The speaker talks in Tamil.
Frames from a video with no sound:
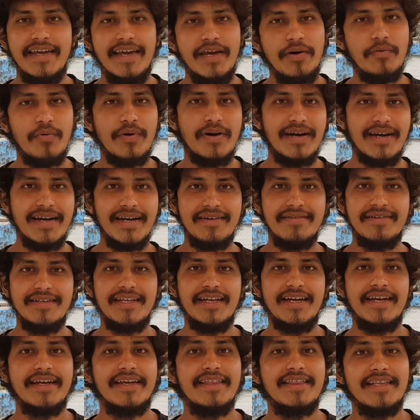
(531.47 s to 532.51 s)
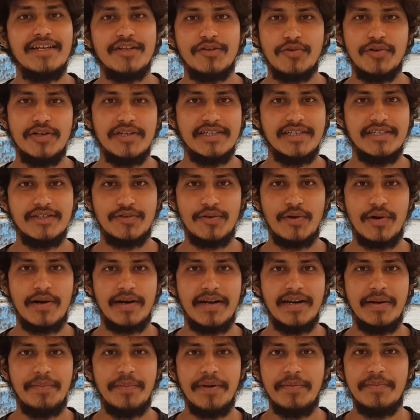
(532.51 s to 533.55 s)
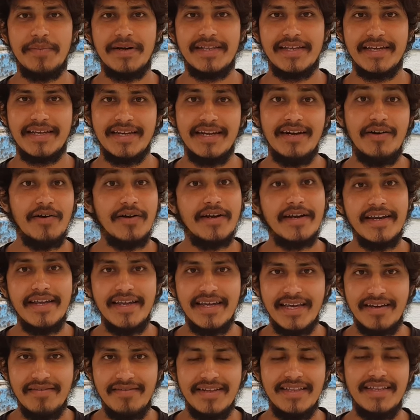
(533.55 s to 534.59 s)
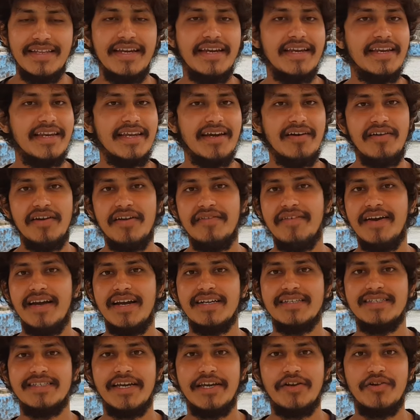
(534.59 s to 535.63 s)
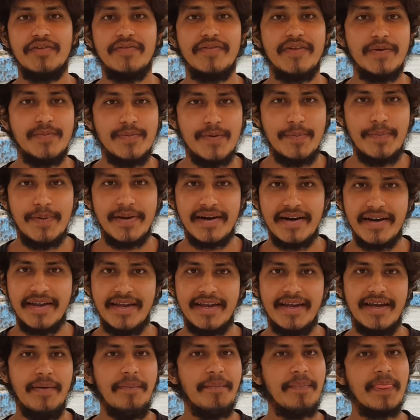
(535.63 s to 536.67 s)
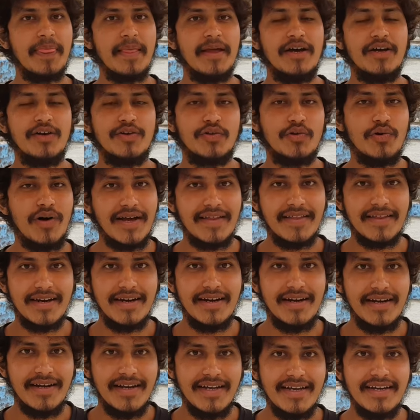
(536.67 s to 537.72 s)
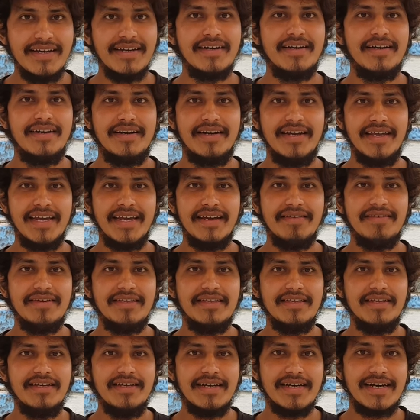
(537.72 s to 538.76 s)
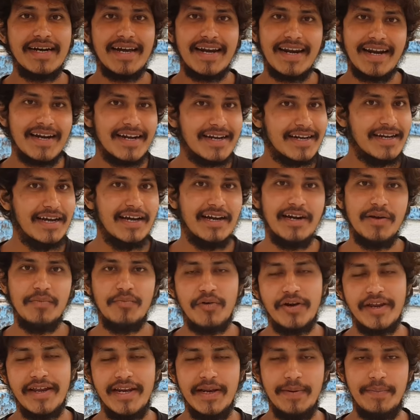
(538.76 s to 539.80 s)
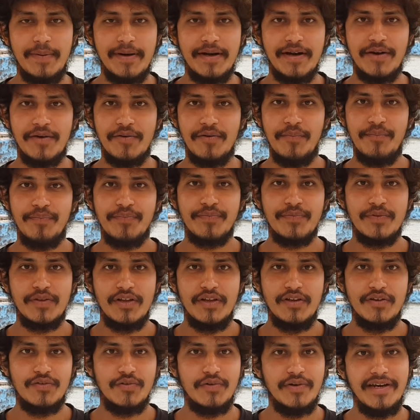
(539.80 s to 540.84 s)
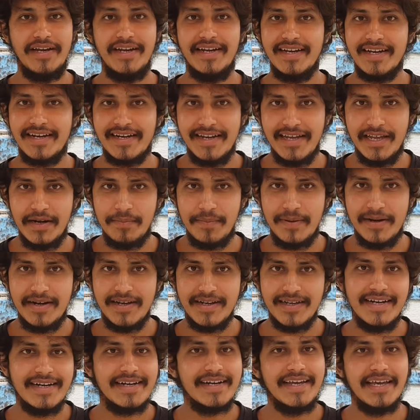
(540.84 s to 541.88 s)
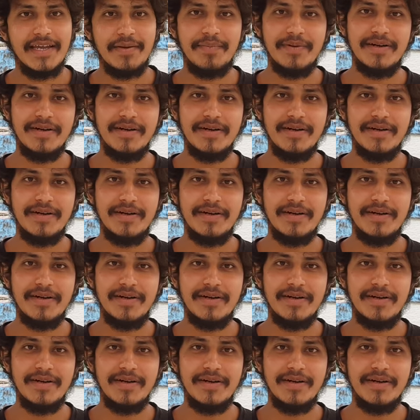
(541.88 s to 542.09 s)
ஏன் உங்களுக்கு வந்து நான் இந்த சொல்யூஷன் சொல்கிறேன் அப்படின்னு பார்த்தீங்கன்னா நீங்கள் வந்து இந்தியாவில் வேலை செய்யணும்னு விருப்பப்படுறீங்க ஸோ அதனால் நீங்கள் வந்து கரெக்டான முறையில் பண்ணணும் ஸோ நீட்டை கிளியர் பண்ணுங்கள் கிளியர்